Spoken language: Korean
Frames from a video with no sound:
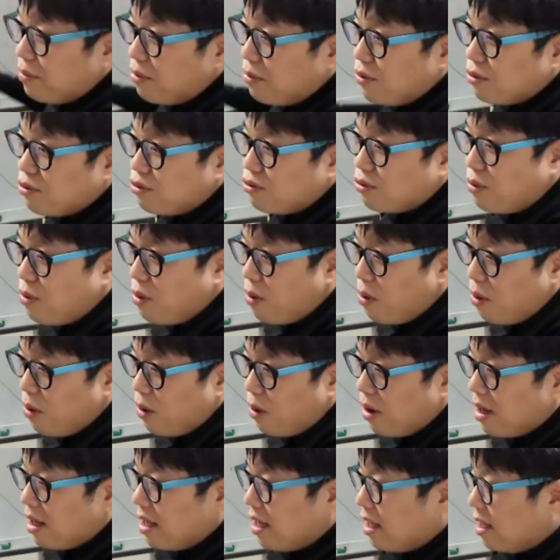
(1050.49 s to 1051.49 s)

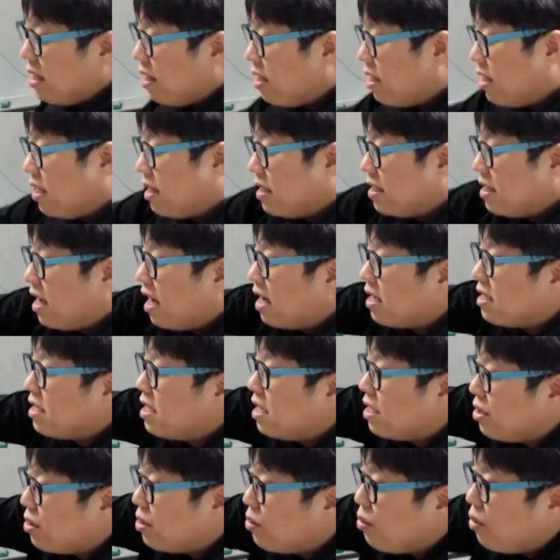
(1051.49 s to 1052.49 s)
풀어주고
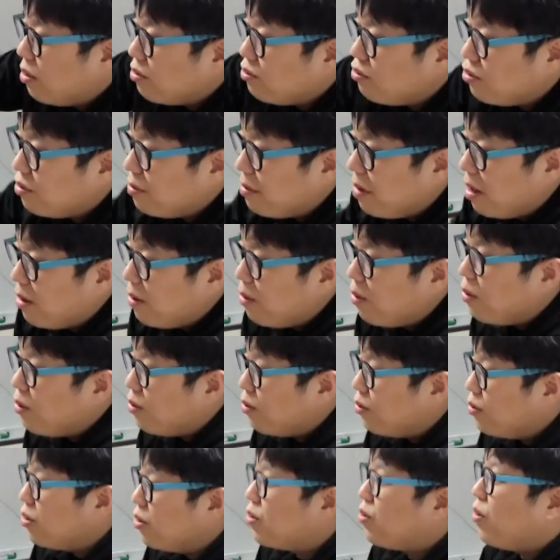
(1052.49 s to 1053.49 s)
장제스 도와주지
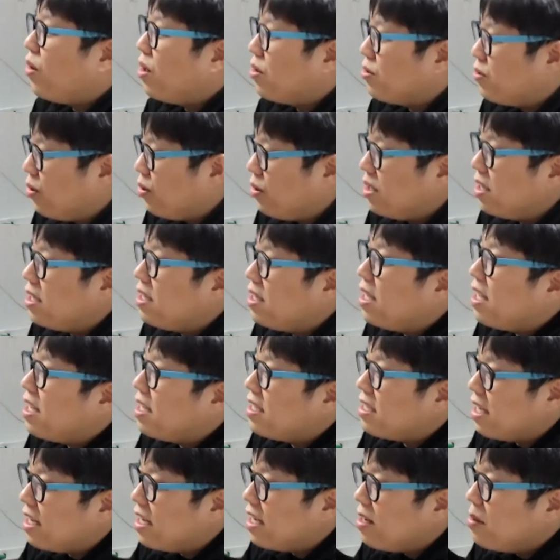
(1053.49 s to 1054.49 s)
말고 우리 도와줘. 이게
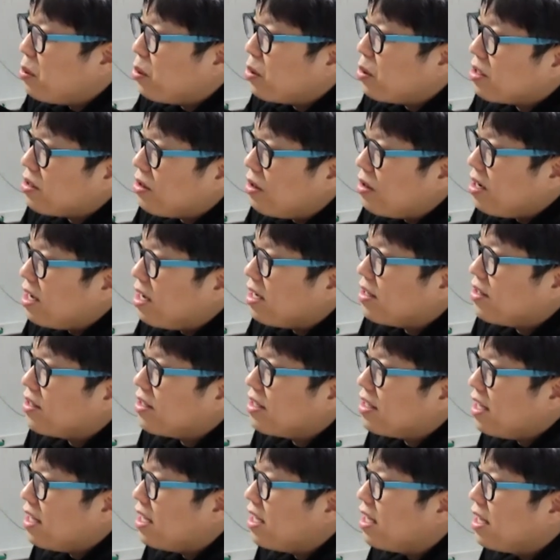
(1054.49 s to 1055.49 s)
이제 일본의
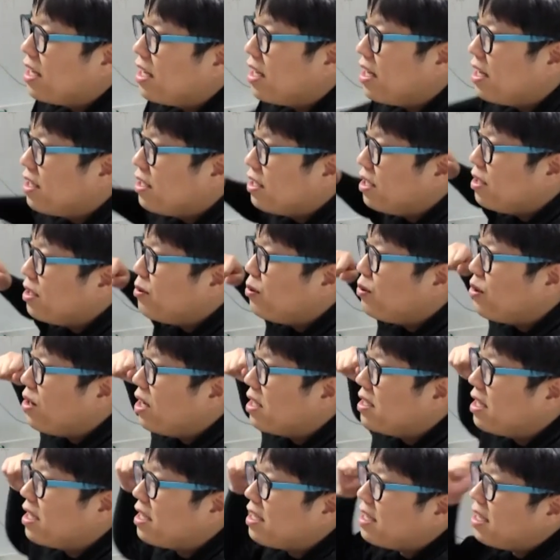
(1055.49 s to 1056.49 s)
전략이었는데 친구를
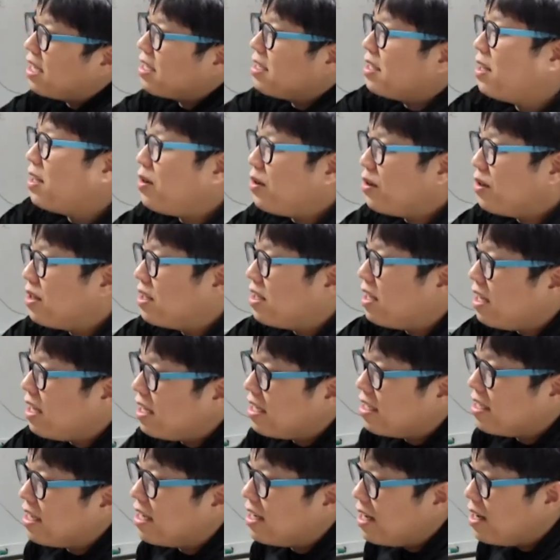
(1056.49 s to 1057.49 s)
한 대 딱
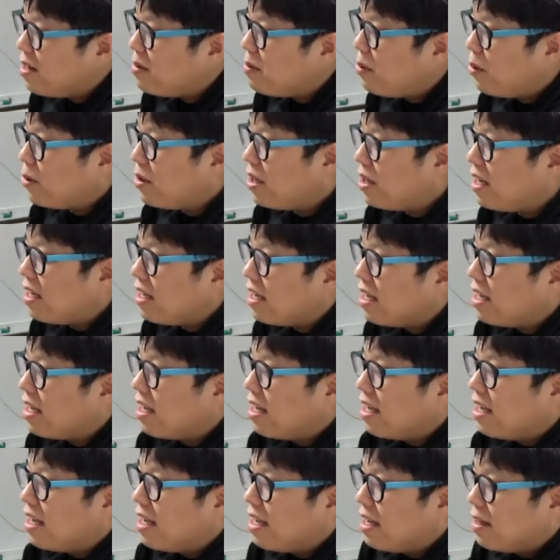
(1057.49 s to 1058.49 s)
때렸는데 이제 일본이
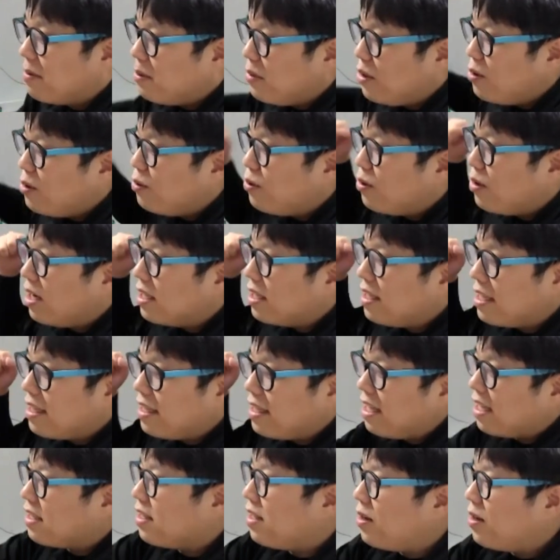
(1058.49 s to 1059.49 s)
미국
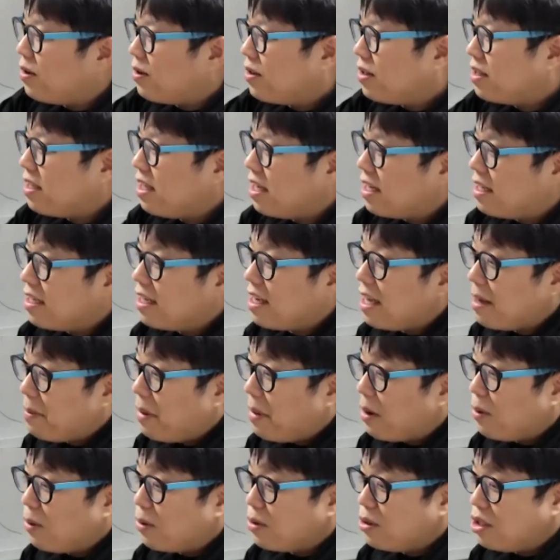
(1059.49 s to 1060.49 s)
한테딱 때렸는데 그게
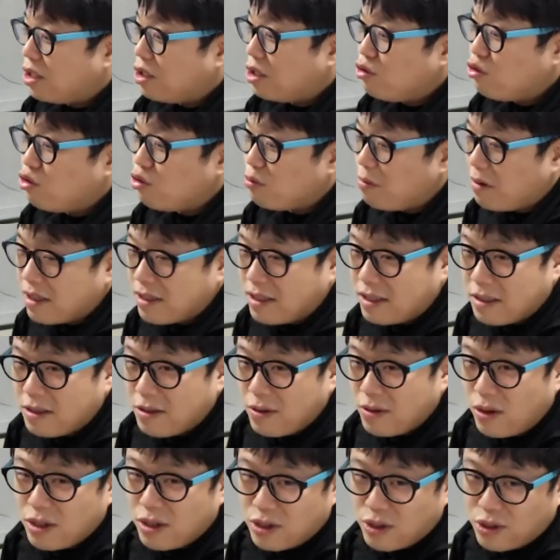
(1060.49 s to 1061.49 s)
바로 진주만
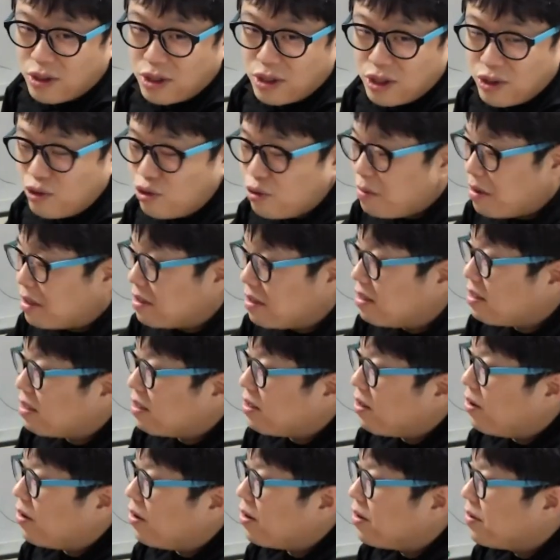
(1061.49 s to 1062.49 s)
습격이죠. 진주만
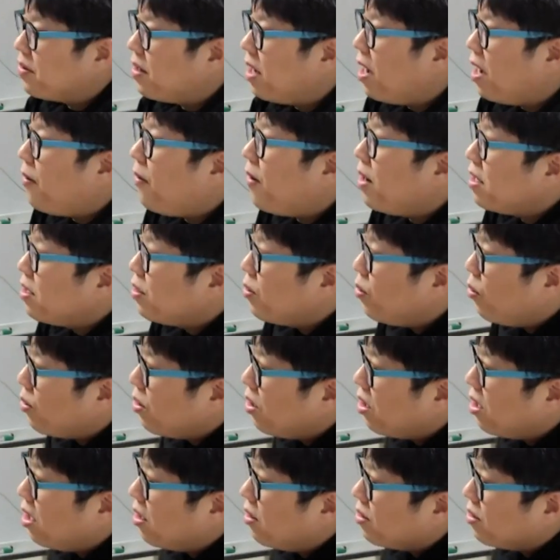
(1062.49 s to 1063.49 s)
습격. 하와이를
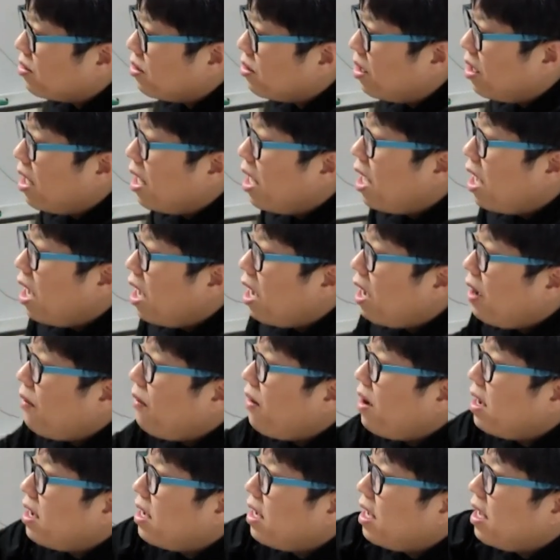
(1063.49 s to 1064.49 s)
공격한 거죠.
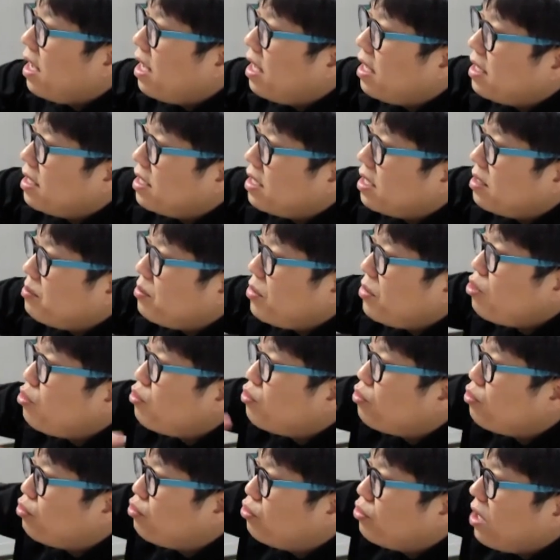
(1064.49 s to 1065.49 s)
하와이에 있는
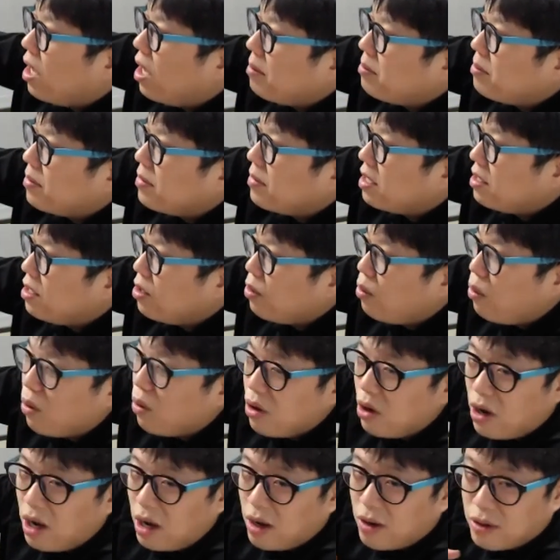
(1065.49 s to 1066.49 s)
미국 군함들을
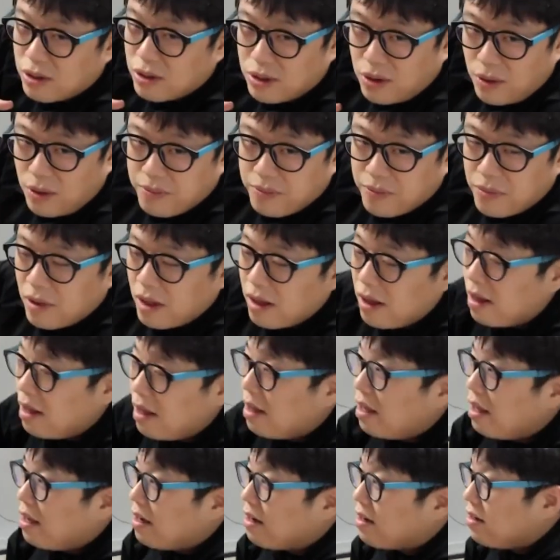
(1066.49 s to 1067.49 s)
공격한 거죠.
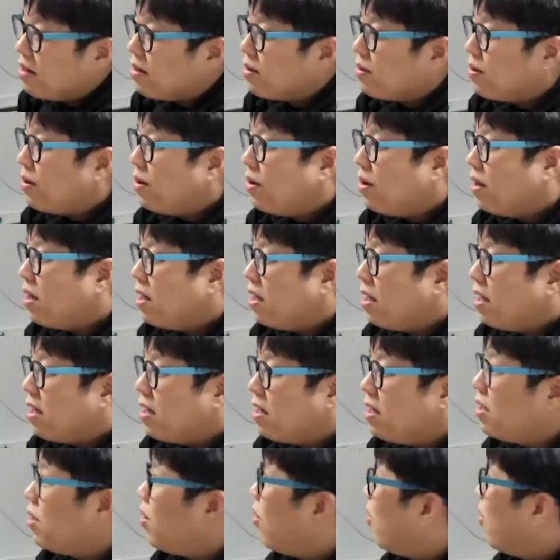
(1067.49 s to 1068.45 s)
그래서 그